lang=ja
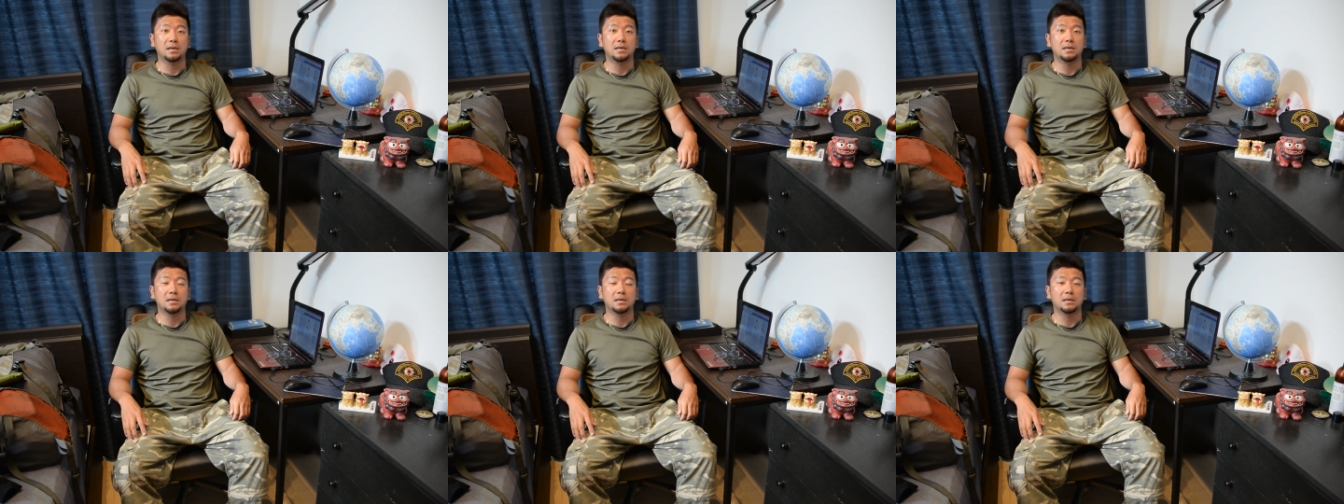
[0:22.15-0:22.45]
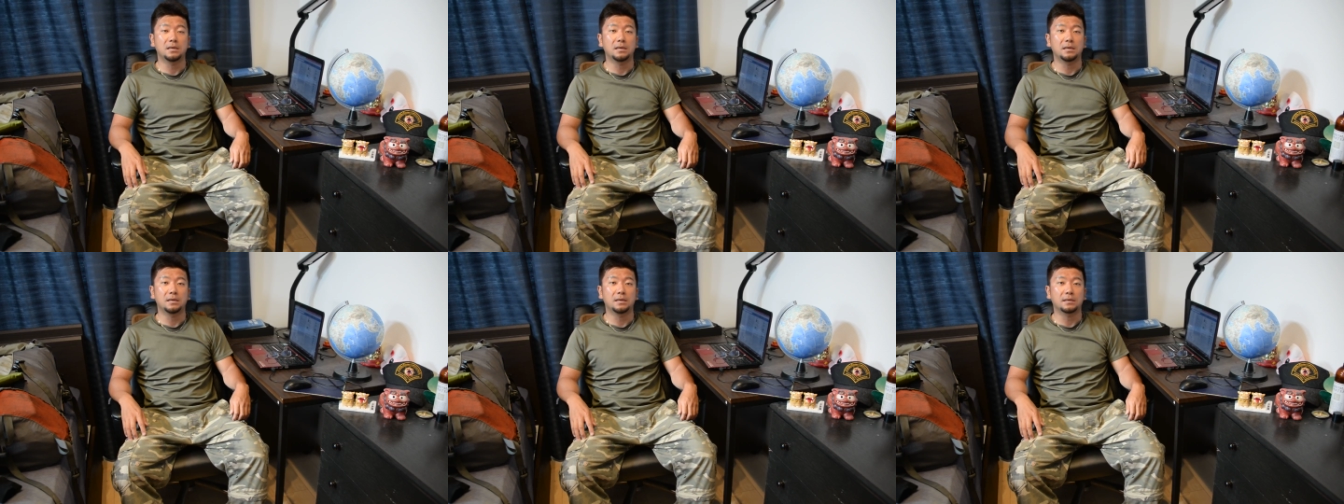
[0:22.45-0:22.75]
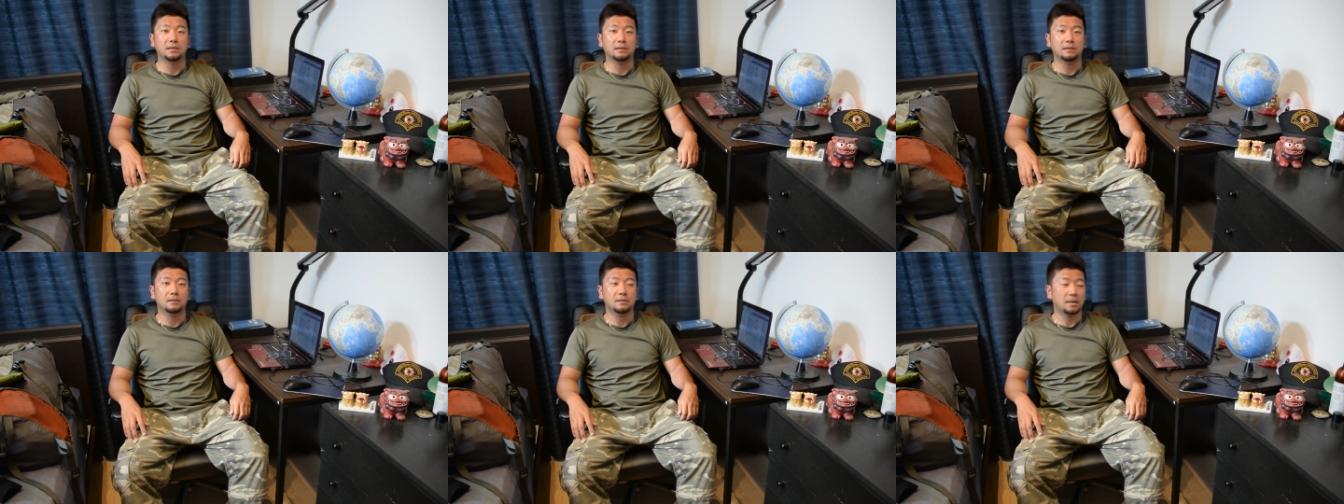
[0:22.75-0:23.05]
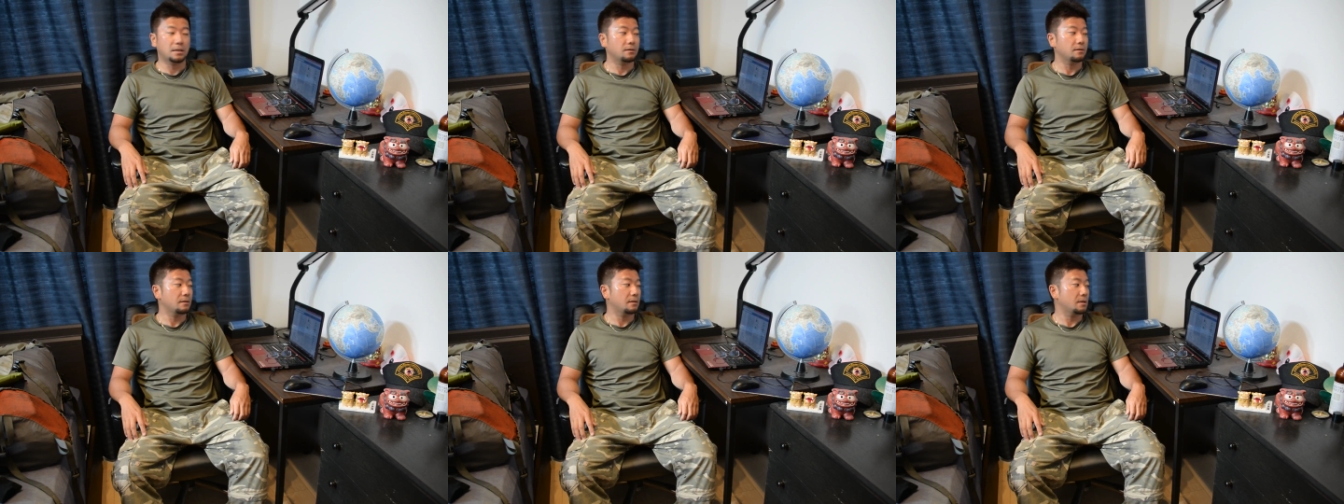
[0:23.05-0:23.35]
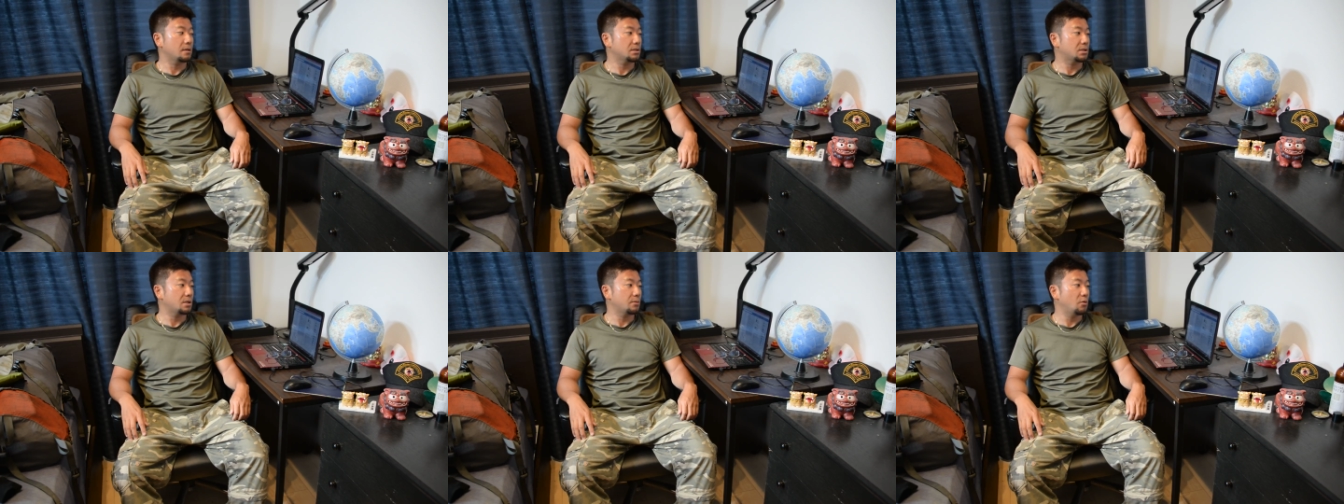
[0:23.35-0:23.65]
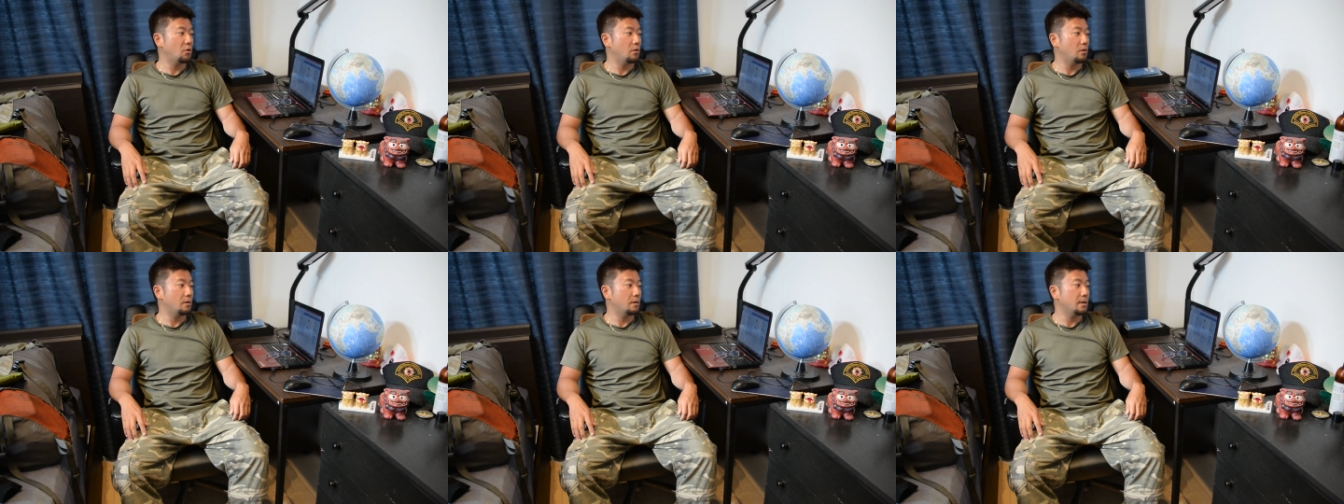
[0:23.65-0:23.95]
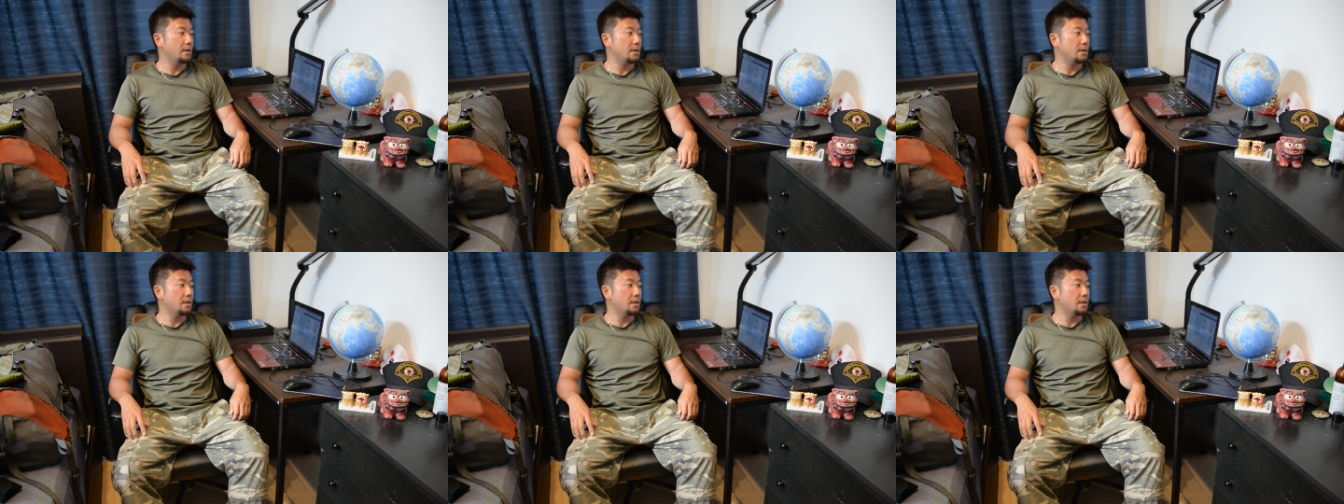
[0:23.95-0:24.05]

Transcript: えー、宿に関しても、